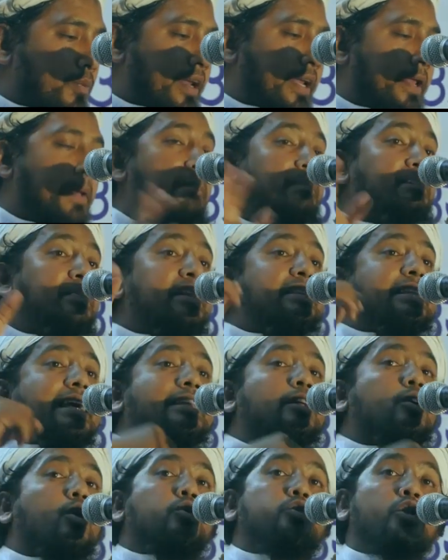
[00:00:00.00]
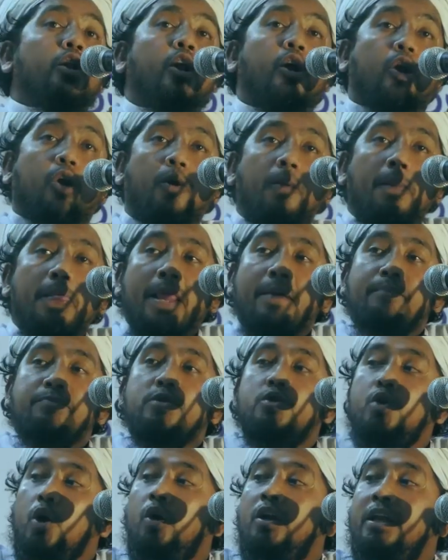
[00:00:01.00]
করবেন তাদের কৌশল হলো
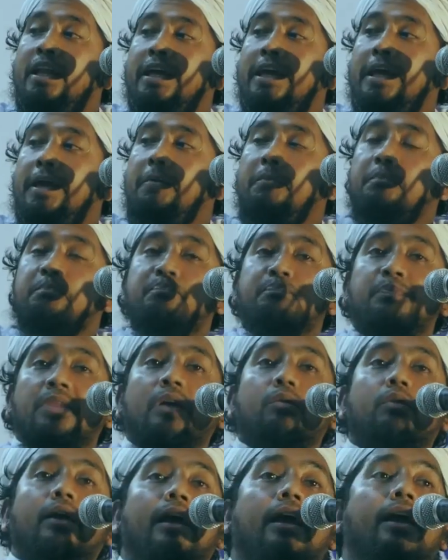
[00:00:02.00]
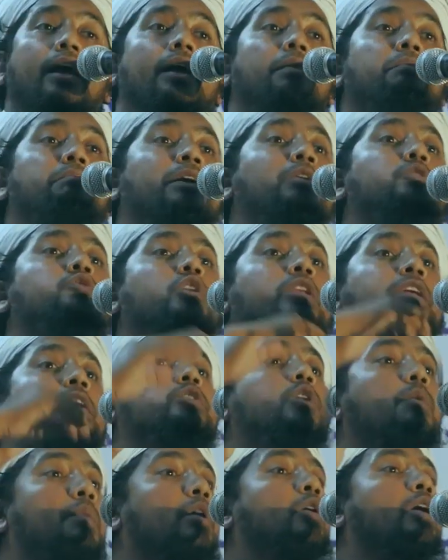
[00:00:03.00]
যখন নাকি মানুষজনকে
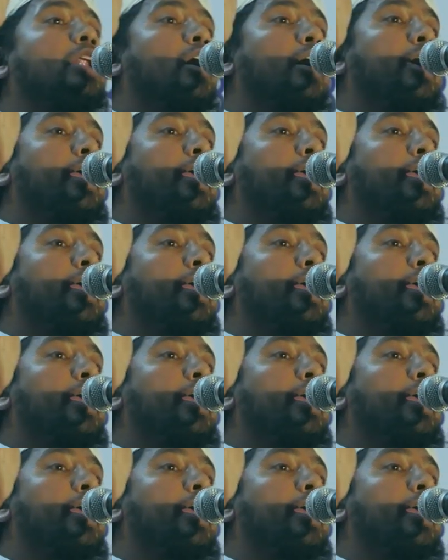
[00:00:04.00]
জমা করা